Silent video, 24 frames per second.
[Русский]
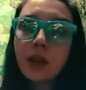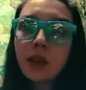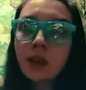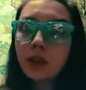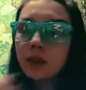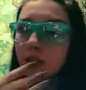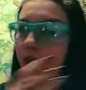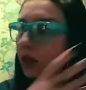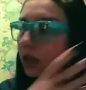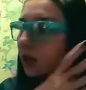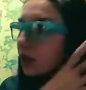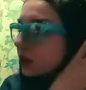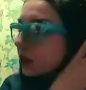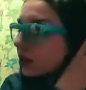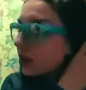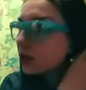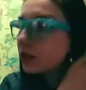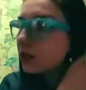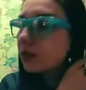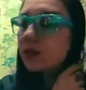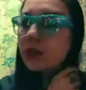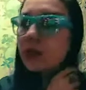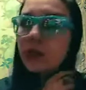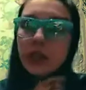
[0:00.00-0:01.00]
Жрать как
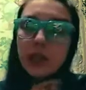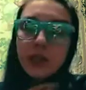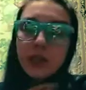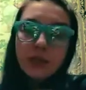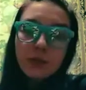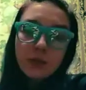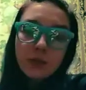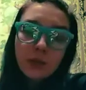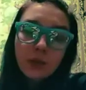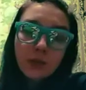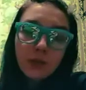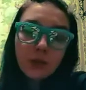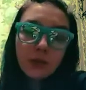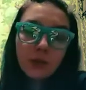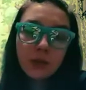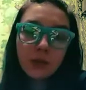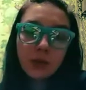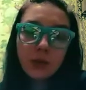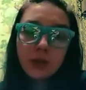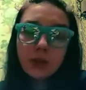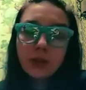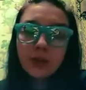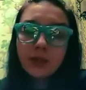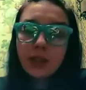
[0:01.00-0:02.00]
свинья не могу,
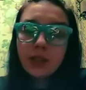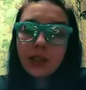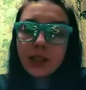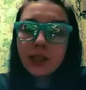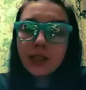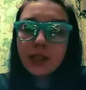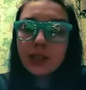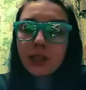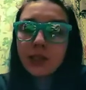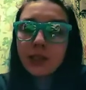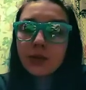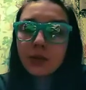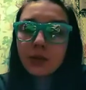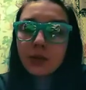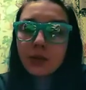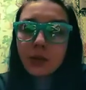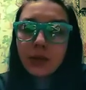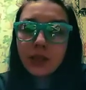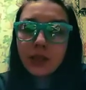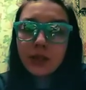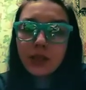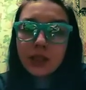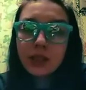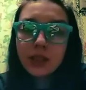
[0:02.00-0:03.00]
вот, не влезет, а вот
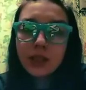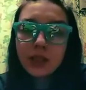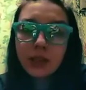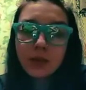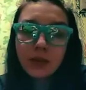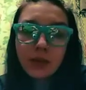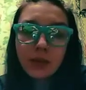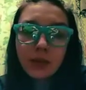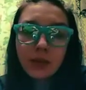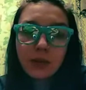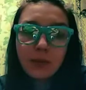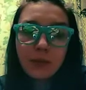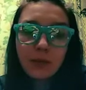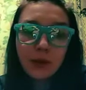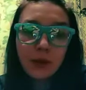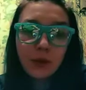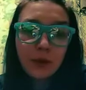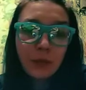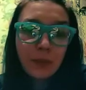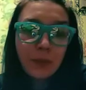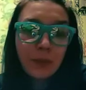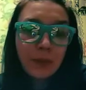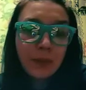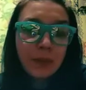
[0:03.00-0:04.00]
поговорить об этом
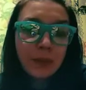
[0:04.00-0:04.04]
могу.